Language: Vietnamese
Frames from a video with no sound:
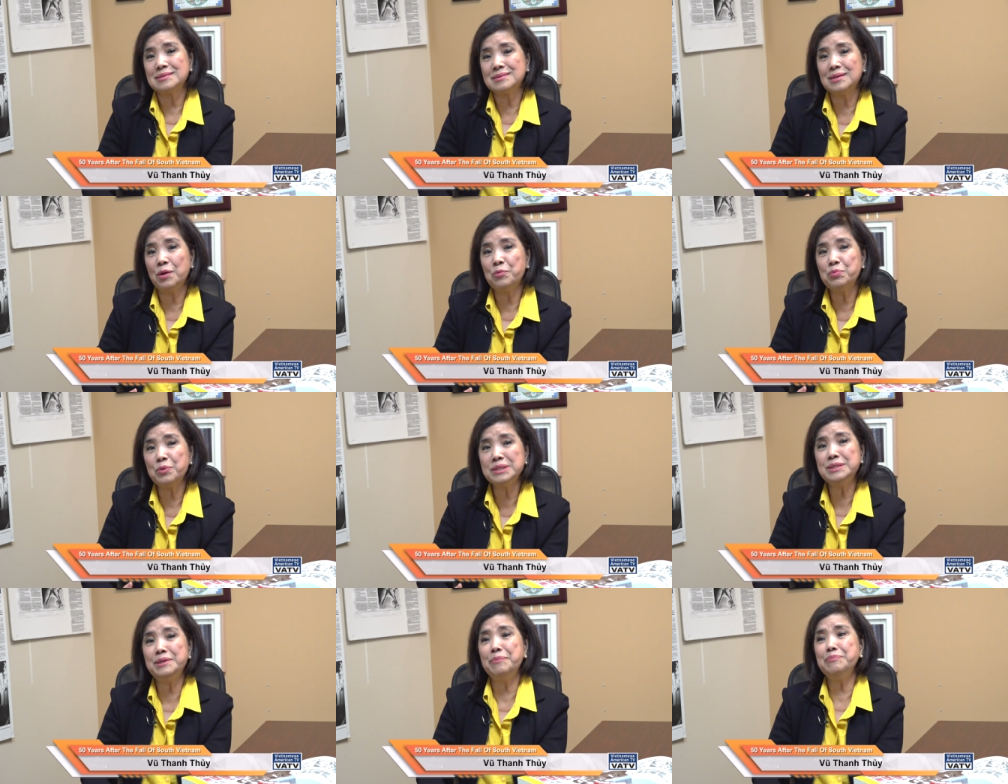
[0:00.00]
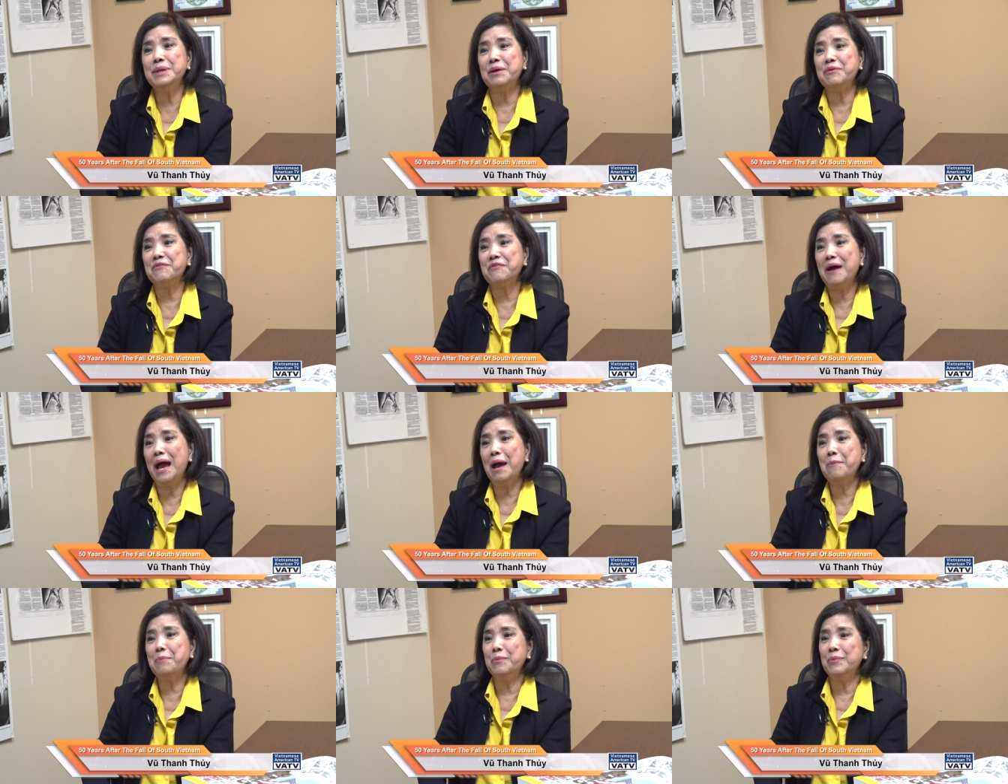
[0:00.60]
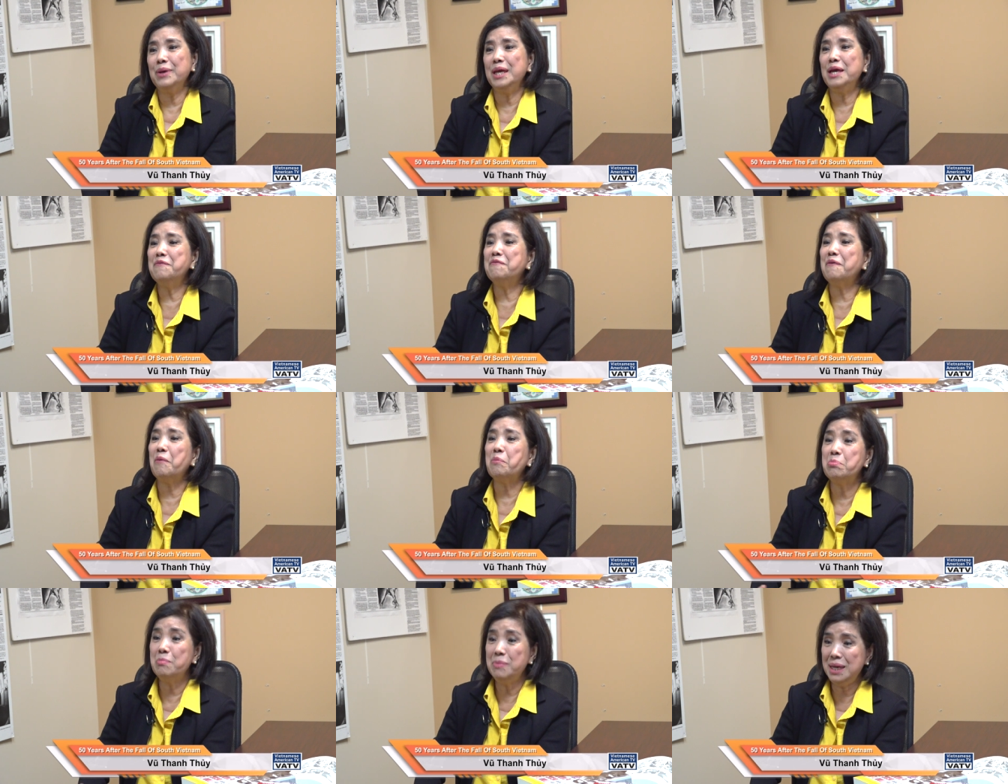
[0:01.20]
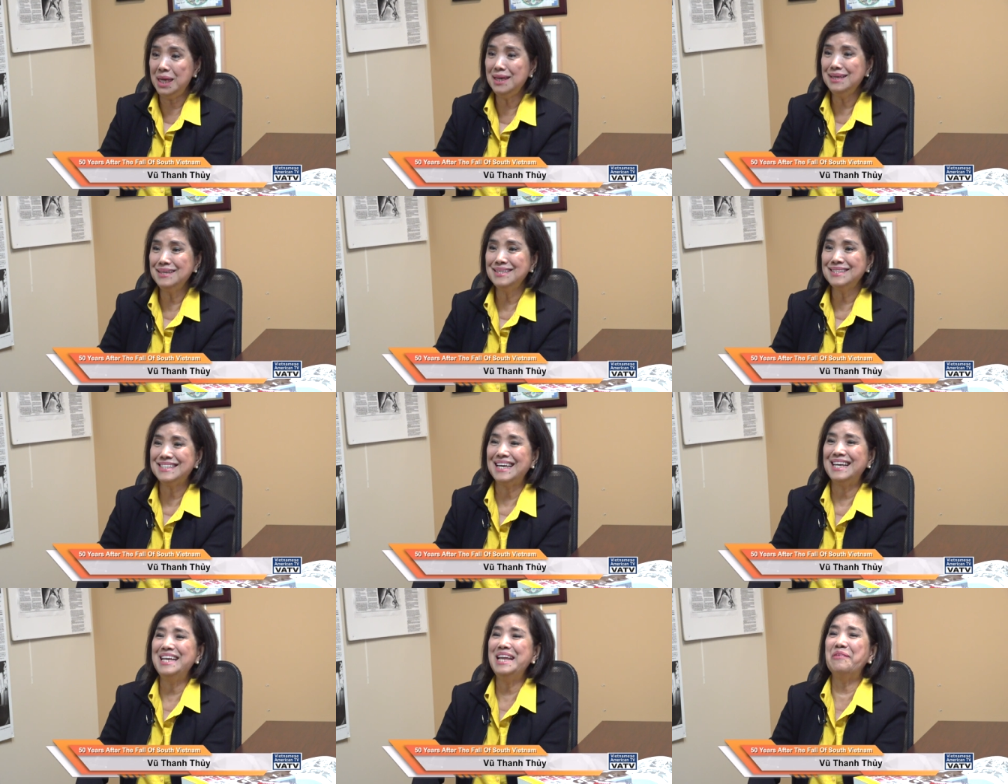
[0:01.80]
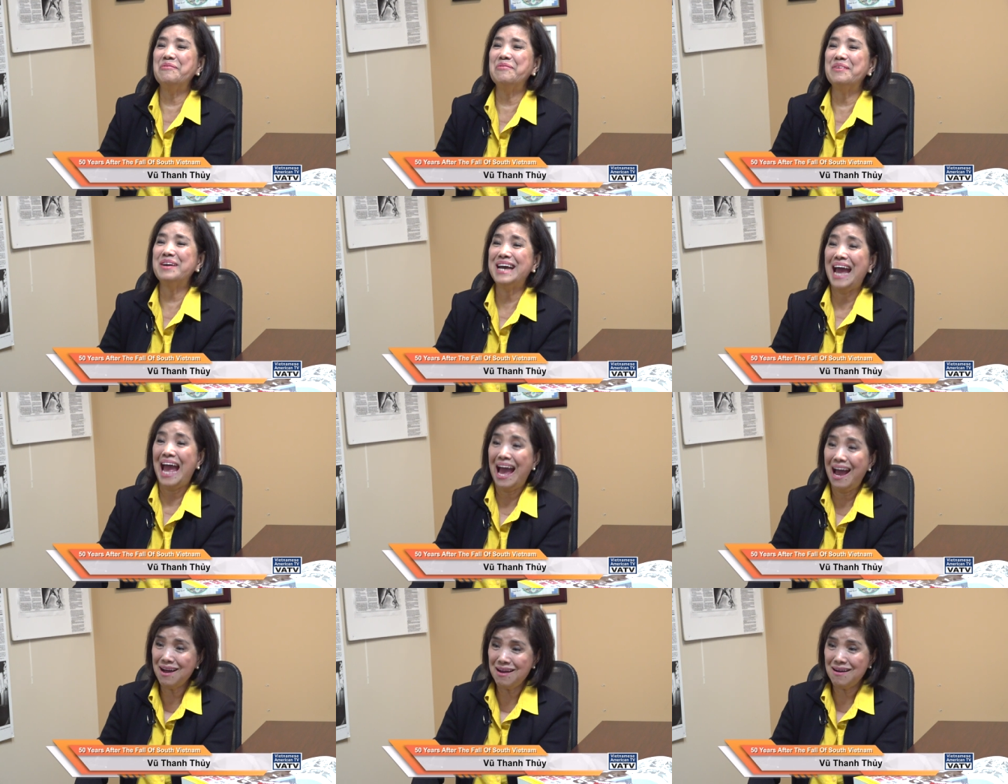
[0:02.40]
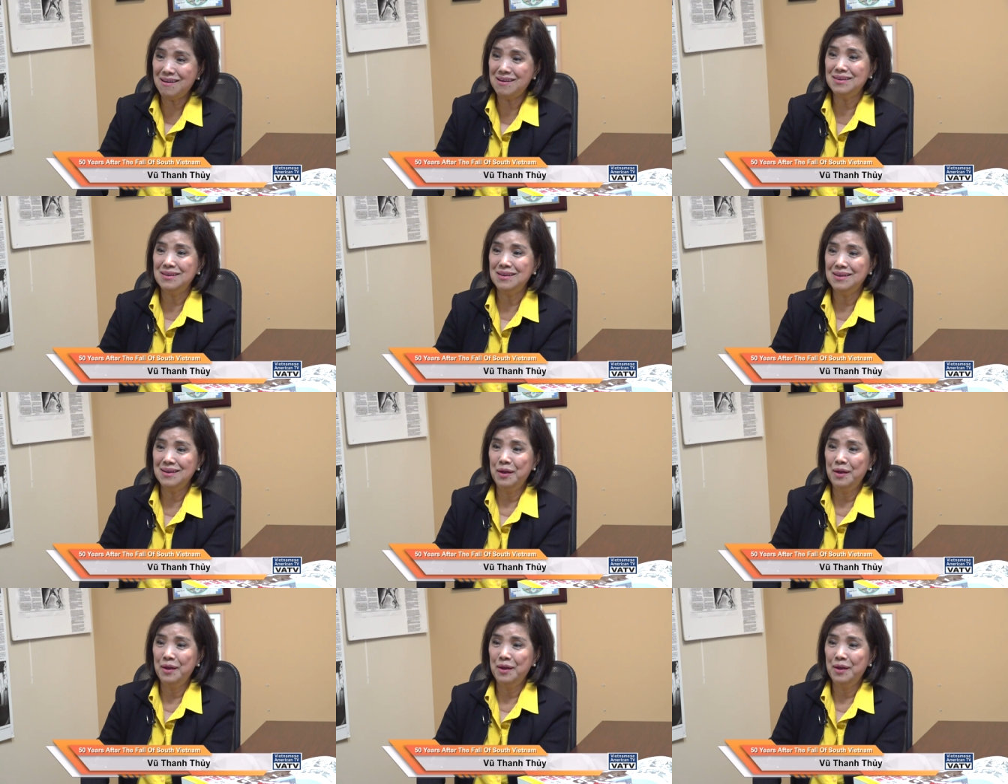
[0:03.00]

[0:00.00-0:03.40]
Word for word: không có chấp nhận Pháp hy vọng Mỹ sẽ làm khá hơn